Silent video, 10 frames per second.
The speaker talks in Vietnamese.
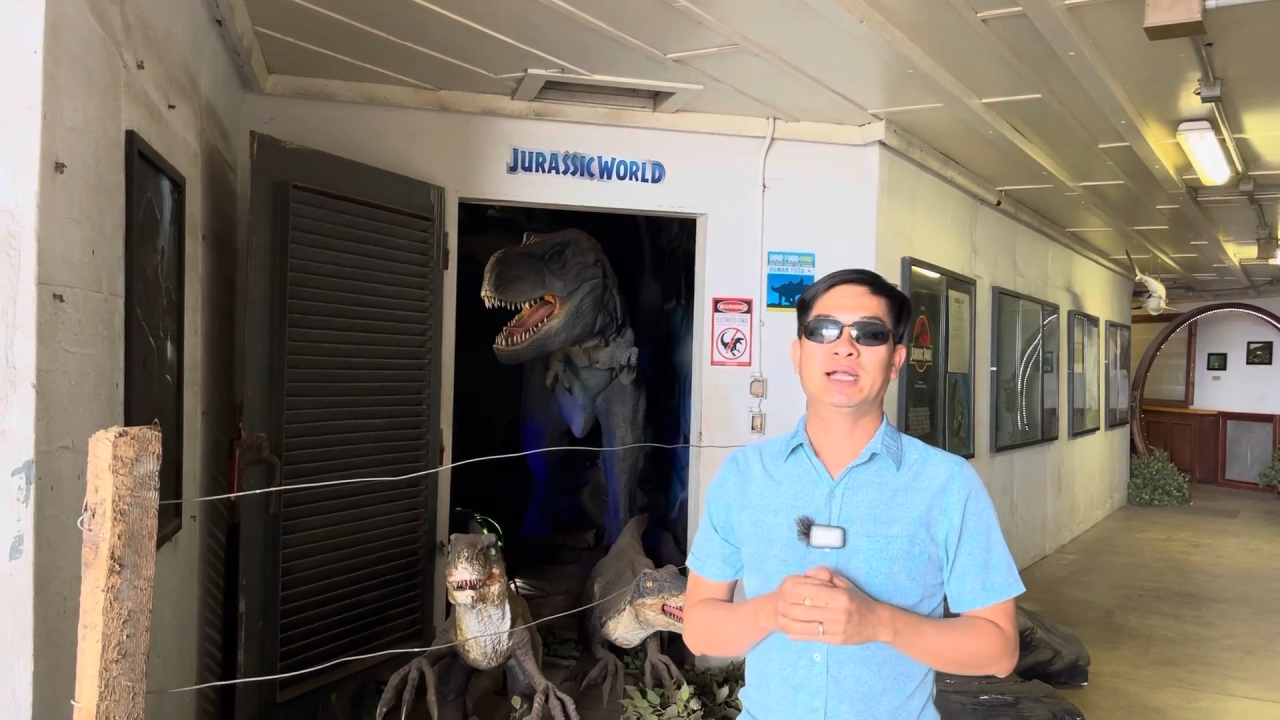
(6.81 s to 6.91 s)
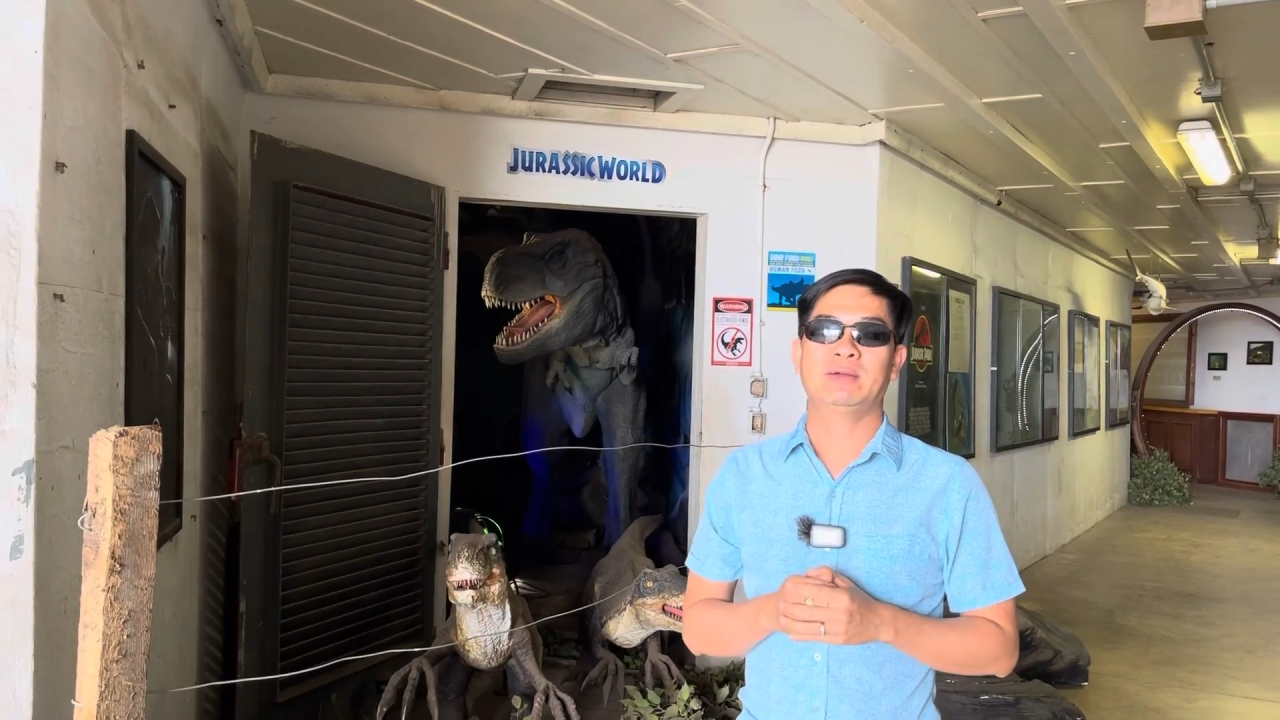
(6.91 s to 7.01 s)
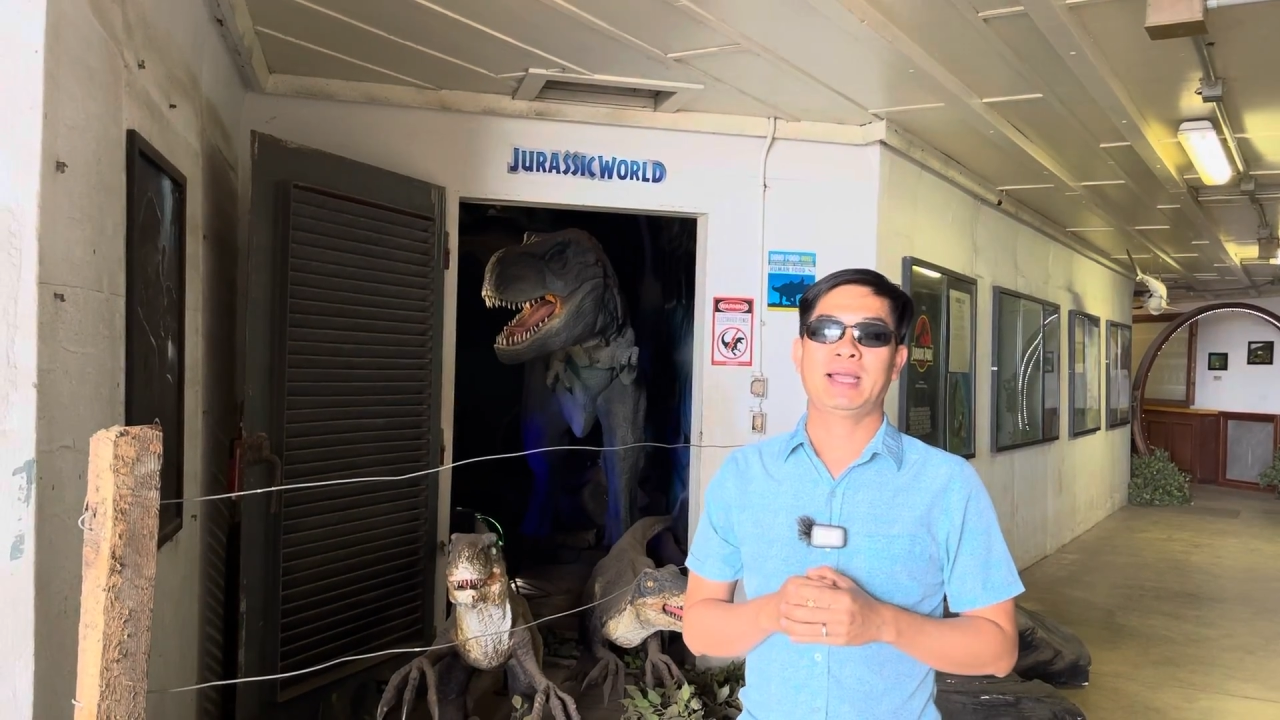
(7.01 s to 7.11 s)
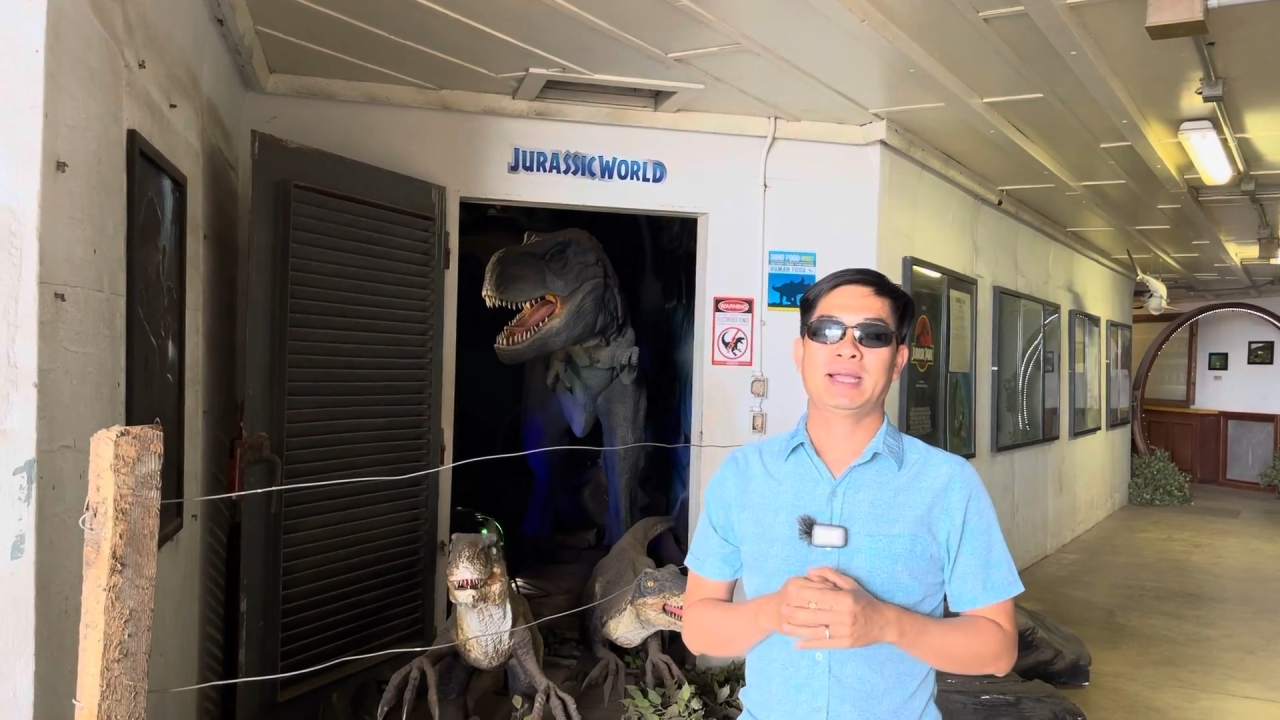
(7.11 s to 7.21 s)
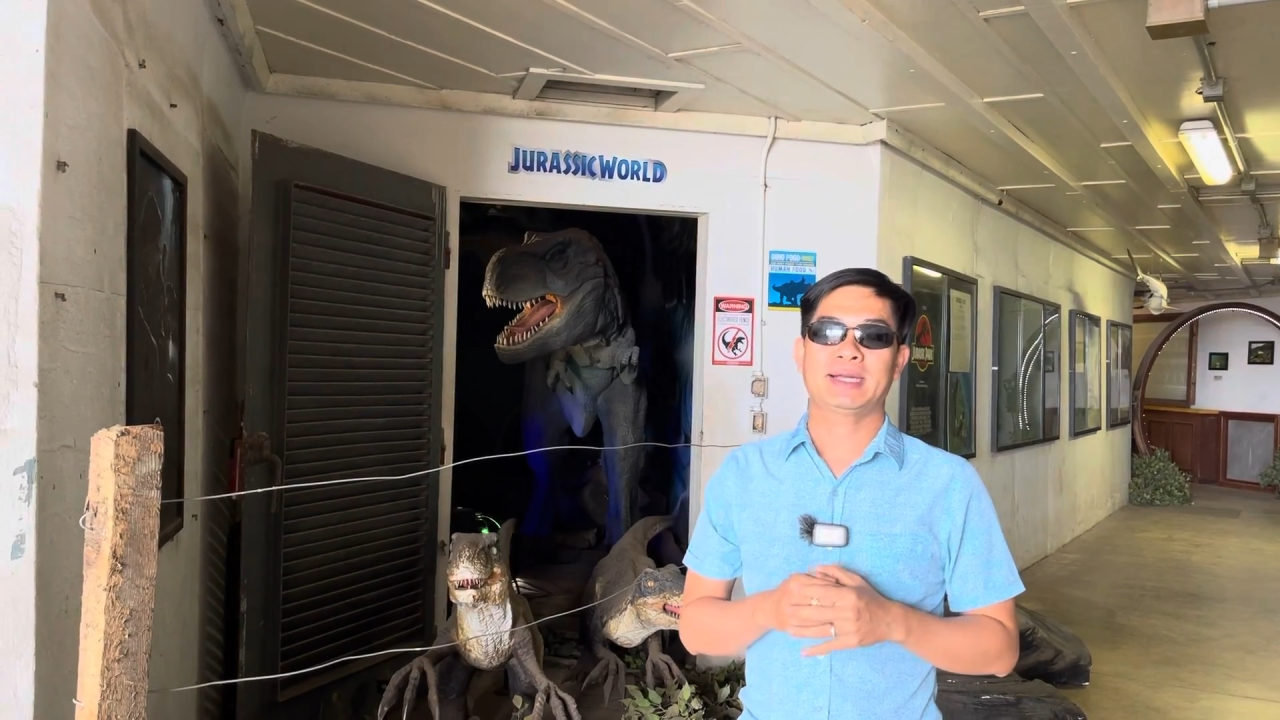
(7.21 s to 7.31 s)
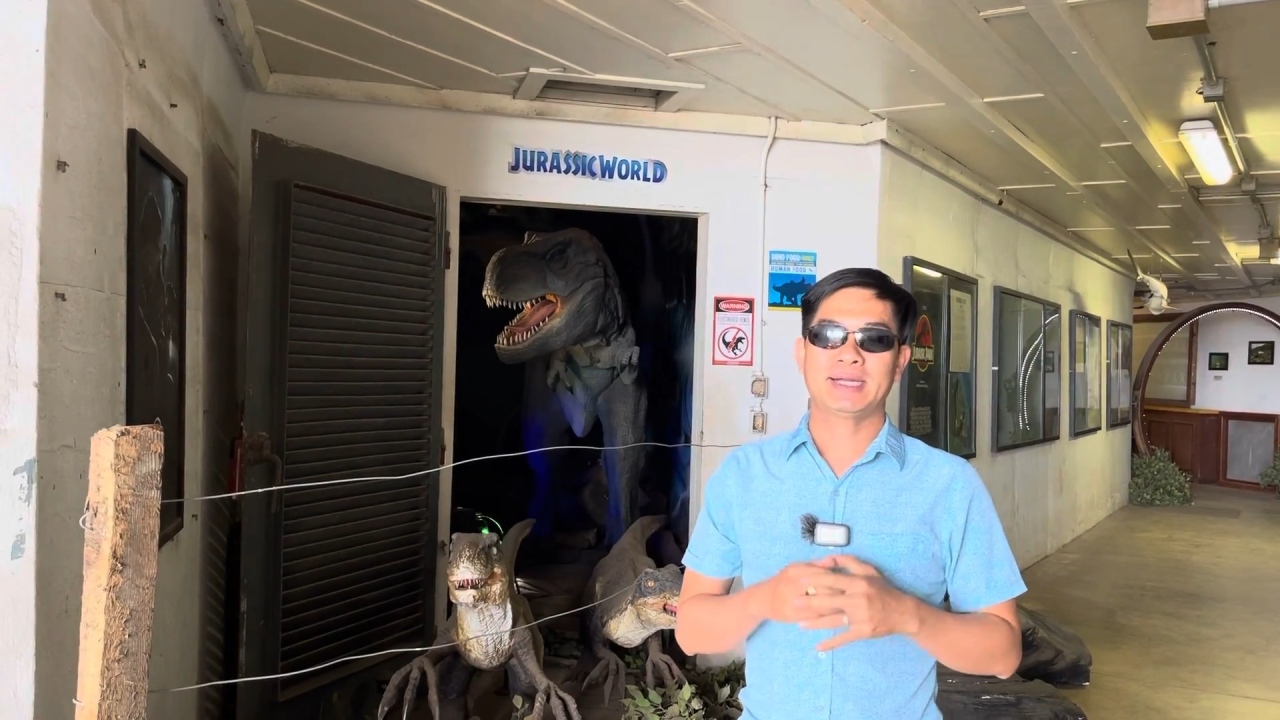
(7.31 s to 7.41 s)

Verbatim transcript: các bạn